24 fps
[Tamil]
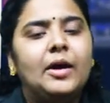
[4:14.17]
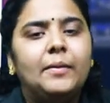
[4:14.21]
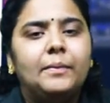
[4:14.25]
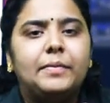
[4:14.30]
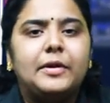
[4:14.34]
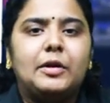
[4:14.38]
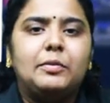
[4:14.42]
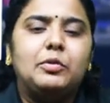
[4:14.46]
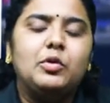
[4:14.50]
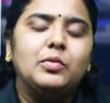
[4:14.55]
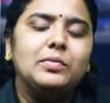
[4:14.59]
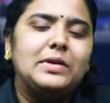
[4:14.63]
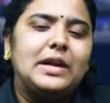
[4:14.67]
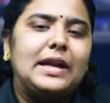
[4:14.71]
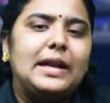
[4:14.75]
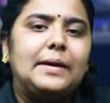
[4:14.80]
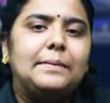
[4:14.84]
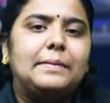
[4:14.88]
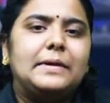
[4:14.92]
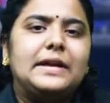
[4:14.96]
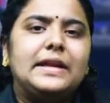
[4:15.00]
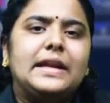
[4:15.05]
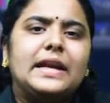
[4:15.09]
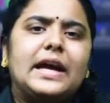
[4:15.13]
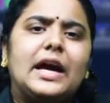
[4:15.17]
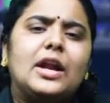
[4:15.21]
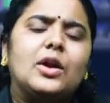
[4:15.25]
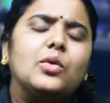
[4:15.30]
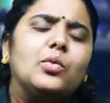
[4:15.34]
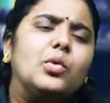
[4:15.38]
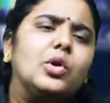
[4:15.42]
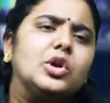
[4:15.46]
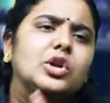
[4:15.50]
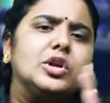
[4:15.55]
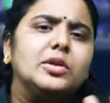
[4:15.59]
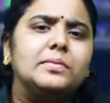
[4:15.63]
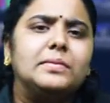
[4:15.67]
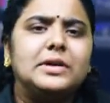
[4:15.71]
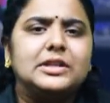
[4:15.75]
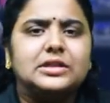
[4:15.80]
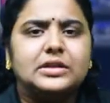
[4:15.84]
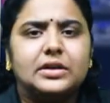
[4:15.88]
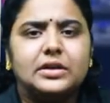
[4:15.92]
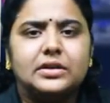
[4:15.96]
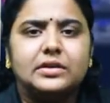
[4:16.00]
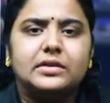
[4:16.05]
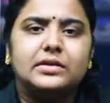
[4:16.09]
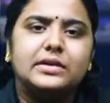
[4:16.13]
பிரபுவும் நல்லா பண்ணியிருக்காரு
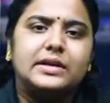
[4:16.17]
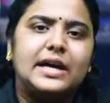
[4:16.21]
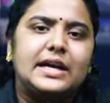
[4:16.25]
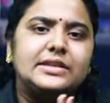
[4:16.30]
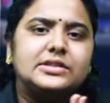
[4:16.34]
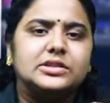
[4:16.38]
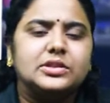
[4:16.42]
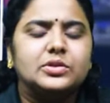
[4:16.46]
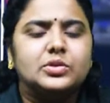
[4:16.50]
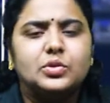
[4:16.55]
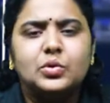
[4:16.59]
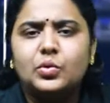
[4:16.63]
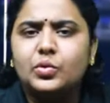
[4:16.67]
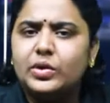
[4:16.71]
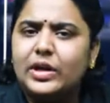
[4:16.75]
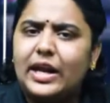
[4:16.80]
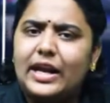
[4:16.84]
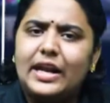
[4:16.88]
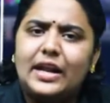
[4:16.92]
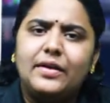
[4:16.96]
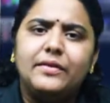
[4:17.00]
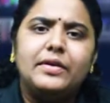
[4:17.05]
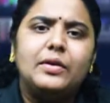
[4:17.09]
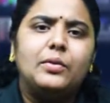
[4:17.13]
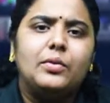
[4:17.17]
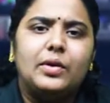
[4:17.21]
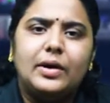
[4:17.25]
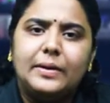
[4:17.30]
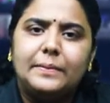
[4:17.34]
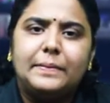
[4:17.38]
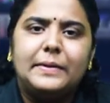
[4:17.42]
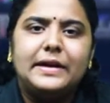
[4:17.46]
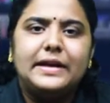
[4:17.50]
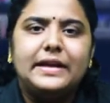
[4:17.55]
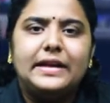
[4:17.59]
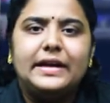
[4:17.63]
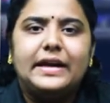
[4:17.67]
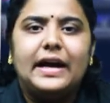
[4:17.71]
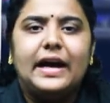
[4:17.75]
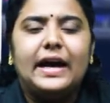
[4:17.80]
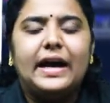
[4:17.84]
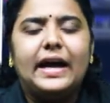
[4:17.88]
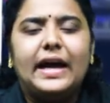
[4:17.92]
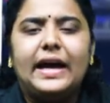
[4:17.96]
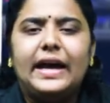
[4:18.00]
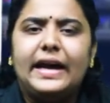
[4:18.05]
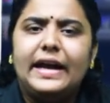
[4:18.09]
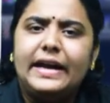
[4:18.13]
ஒட்டுமொத்த கேஷ் அண்ட் க்ரூ நல்லாவே ஒர்க்
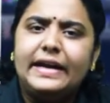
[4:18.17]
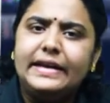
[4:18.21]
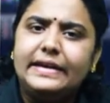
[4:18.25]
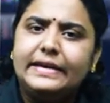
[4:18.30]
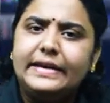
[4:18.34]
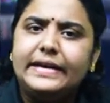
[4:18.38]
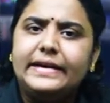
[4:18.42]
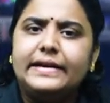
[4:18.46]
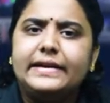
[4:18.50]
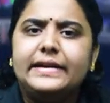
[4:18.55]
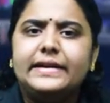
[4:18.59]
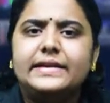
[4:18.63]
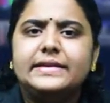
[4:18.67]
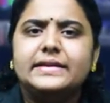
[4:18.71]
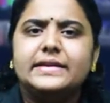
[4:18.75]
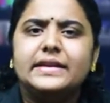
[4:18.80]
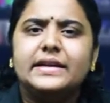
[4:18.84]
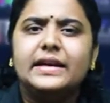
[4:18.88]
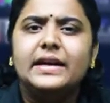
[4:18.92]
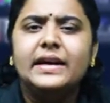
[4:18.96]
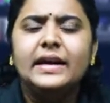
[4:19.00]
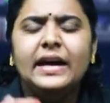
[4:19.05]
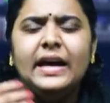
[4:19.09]
பண்ணியிருக்காங்க எடிட்டிங்லேருந்து